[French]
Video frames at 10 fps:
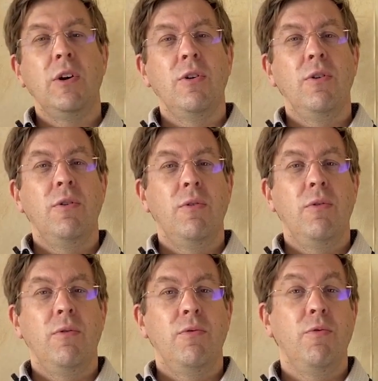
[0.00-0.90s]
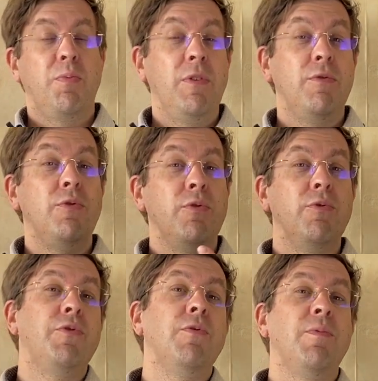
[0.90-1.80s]
euh, du point de vue de
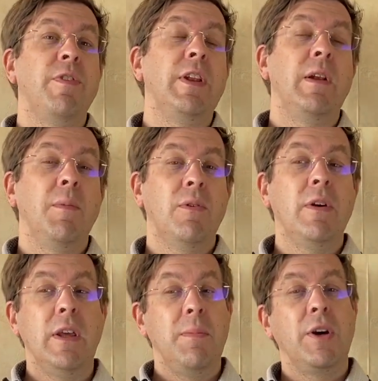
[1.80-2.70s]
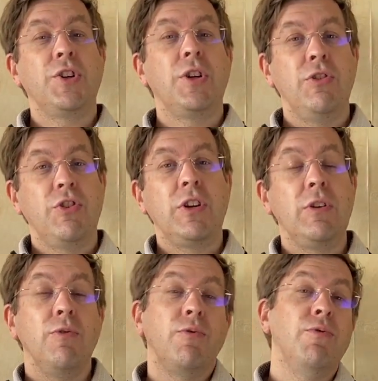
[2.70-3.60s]
YouTube, finalement, héberger une
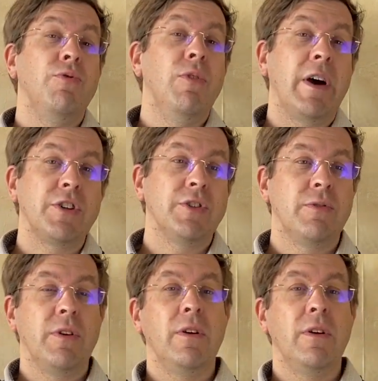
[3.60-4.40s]
chaîne lui coûte de l'argent.